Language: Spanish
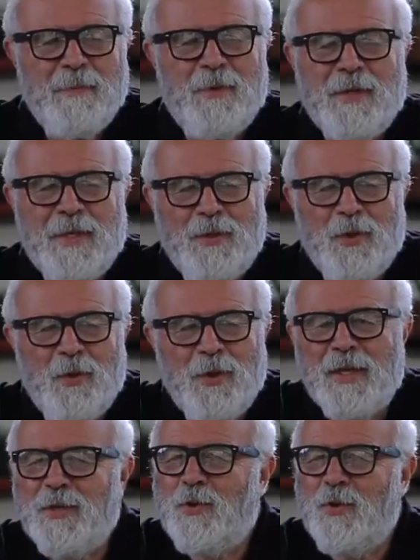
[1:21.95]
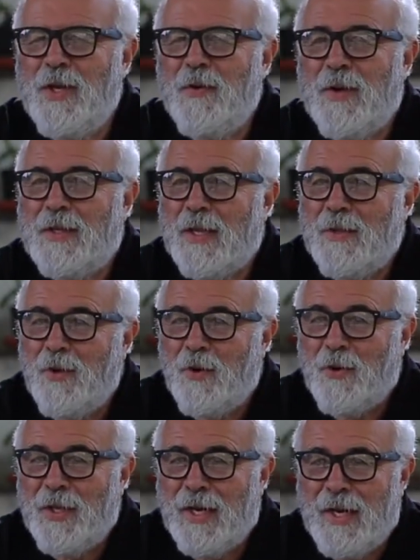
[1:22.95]
porque yo lo que estudié fue
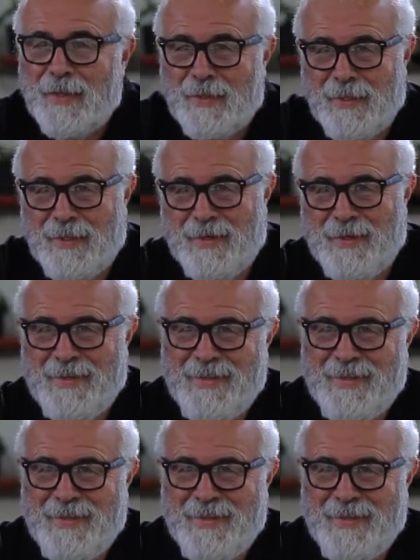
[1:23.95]
tecnología eléctrica